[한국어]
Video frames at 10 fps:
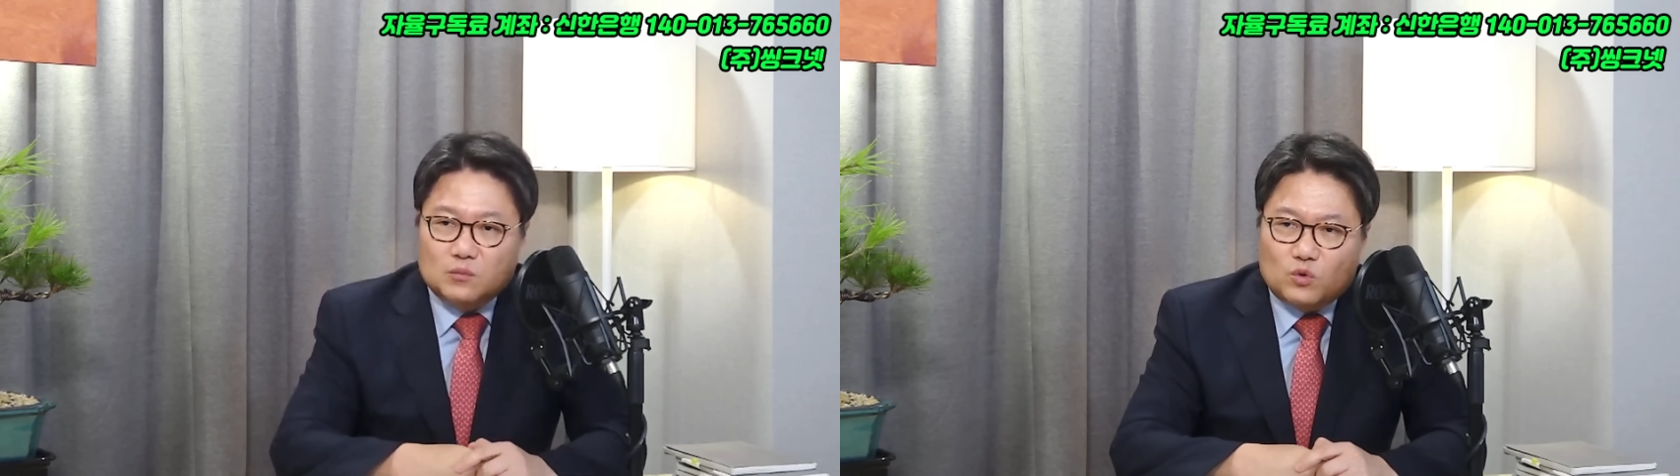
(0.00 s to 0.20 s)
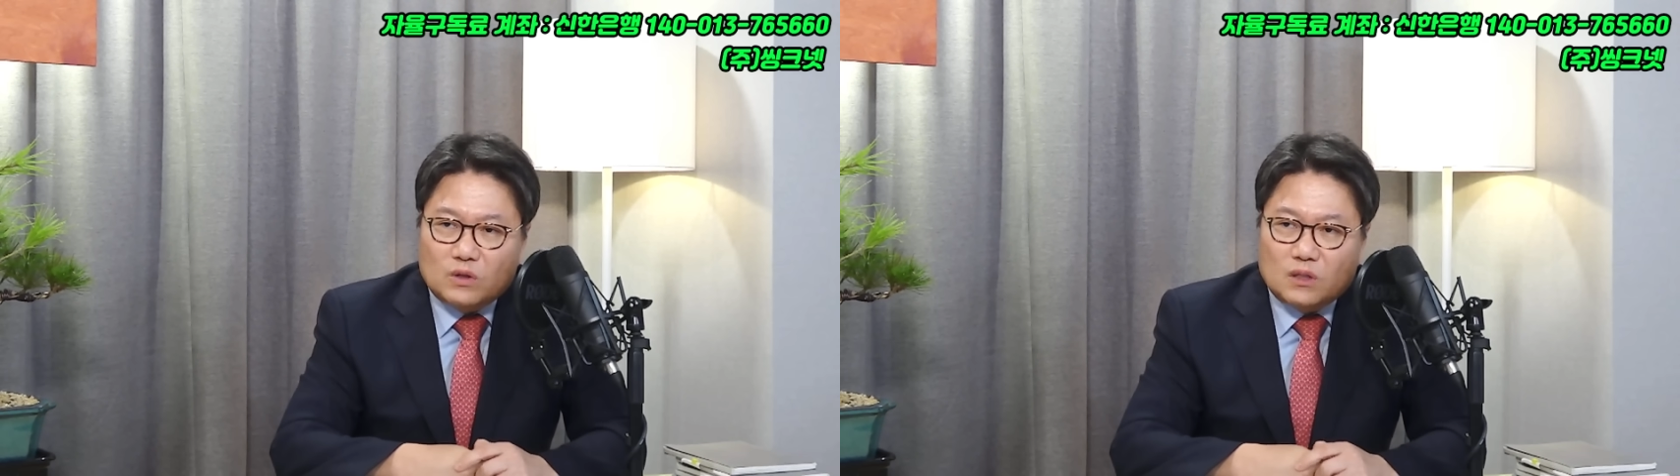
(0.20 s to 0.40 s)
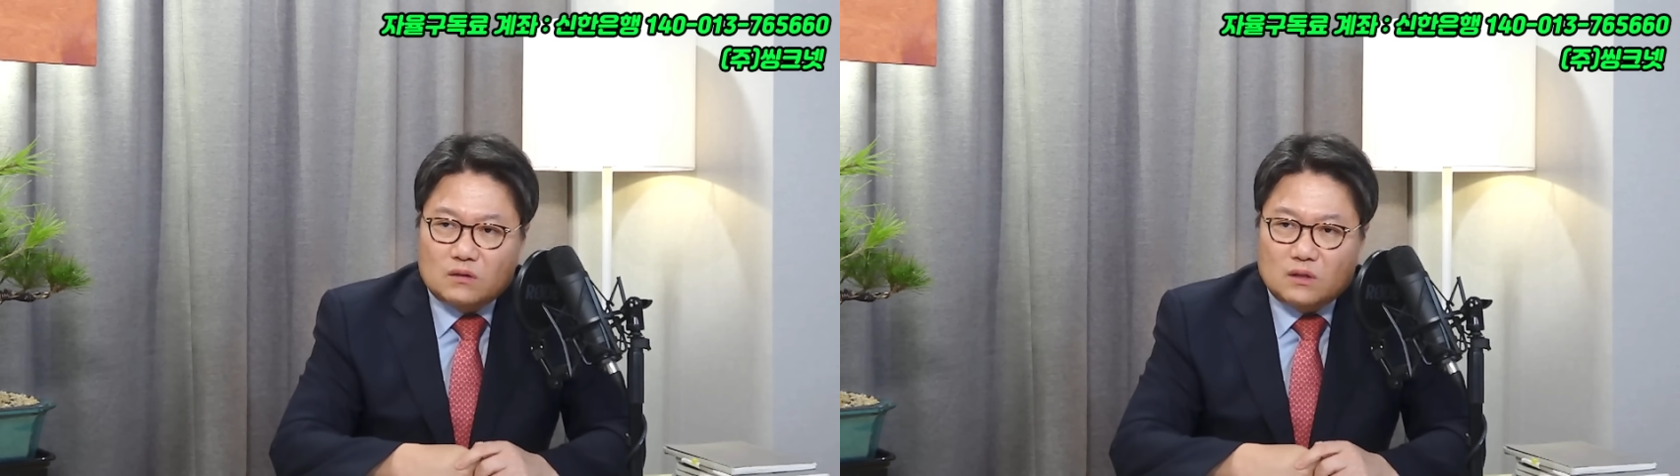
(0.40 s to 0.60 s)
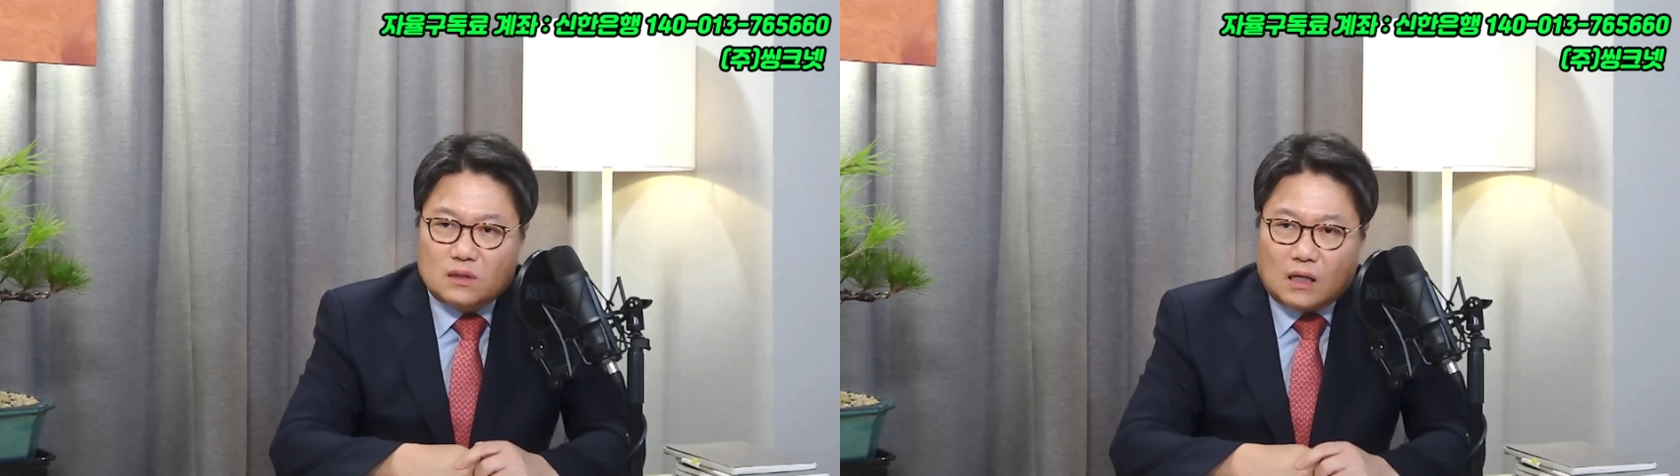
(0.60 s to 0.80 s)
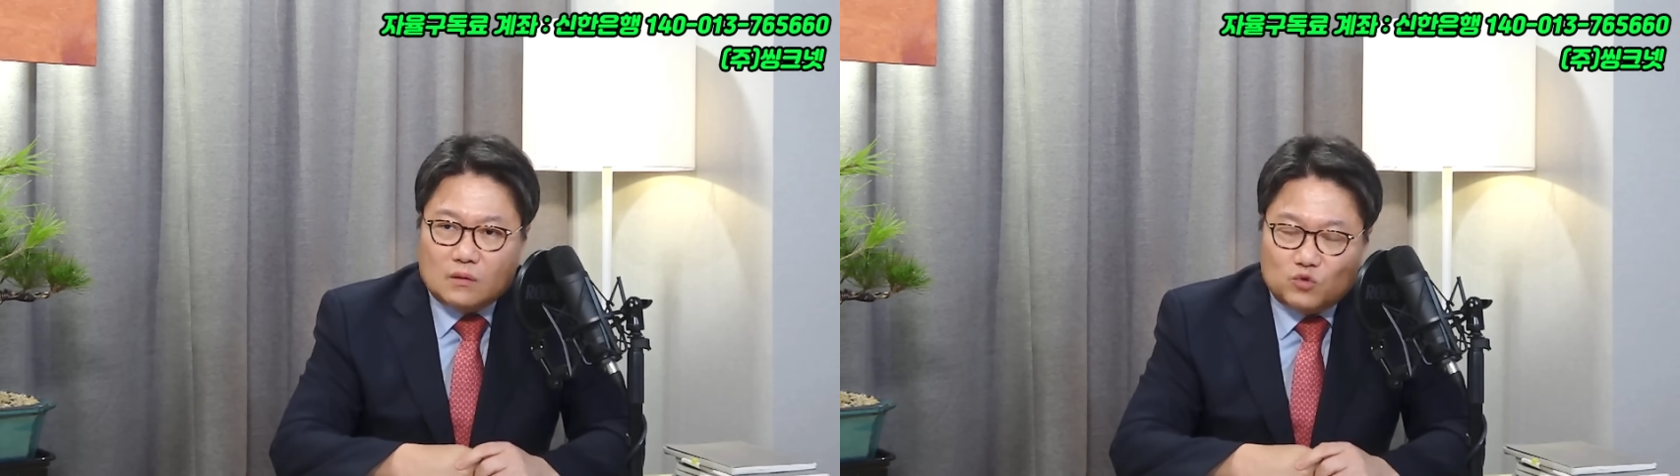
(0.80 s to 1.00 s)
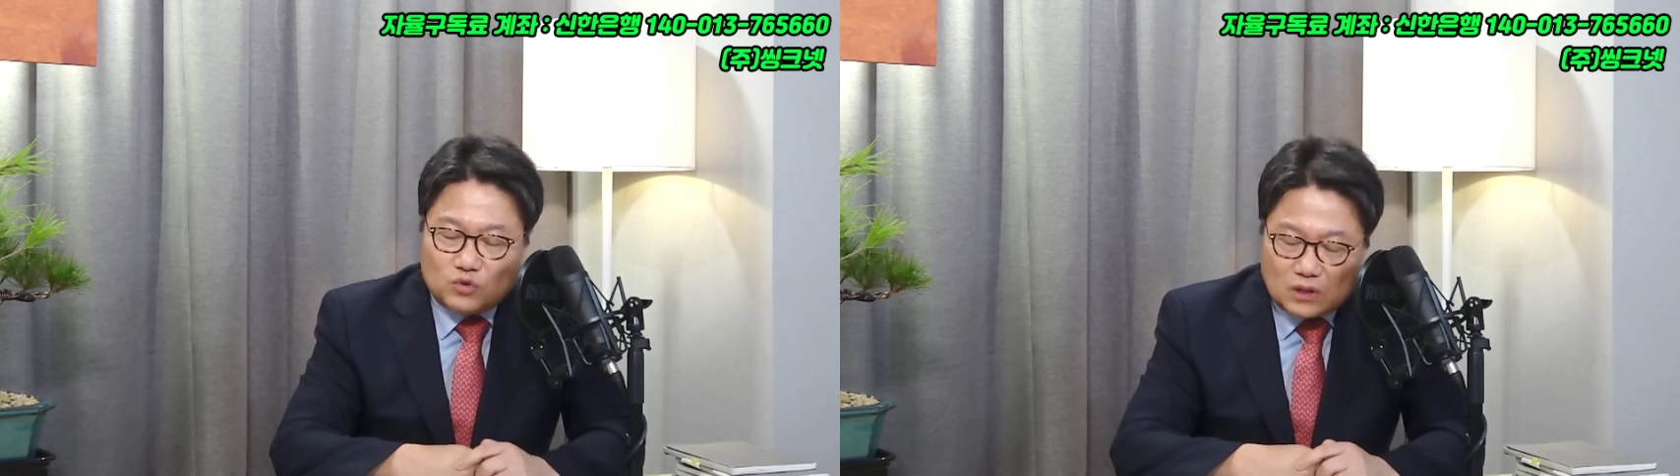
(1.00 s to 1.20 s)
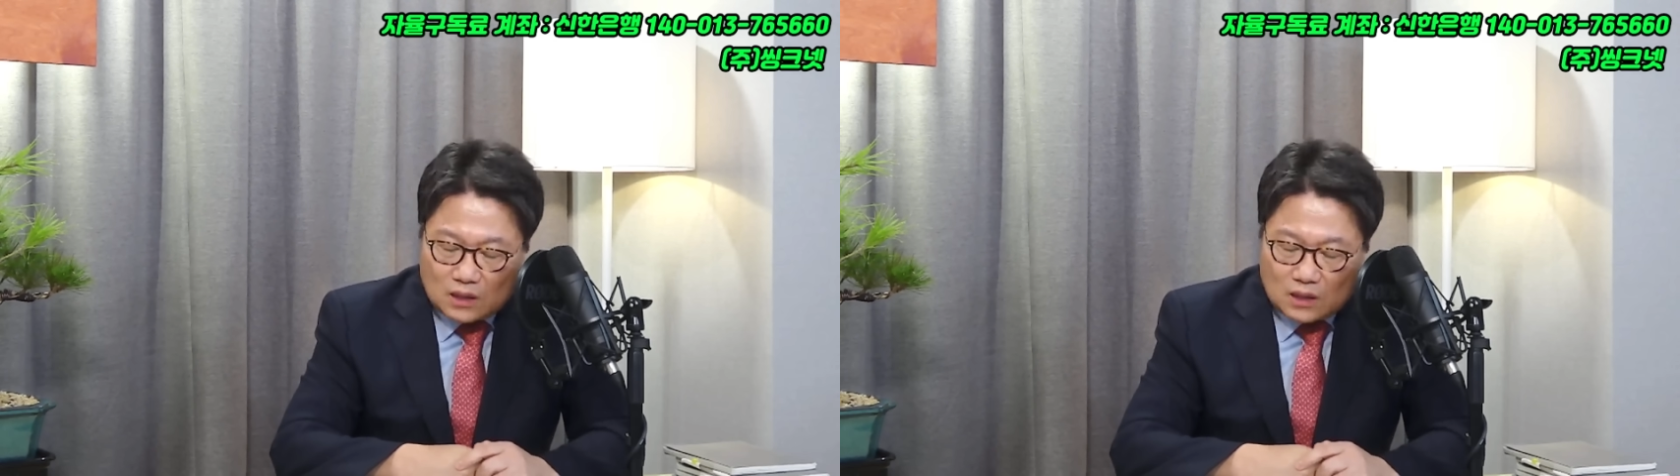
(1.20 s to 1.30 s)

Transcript: 모르겠는데 다음 주에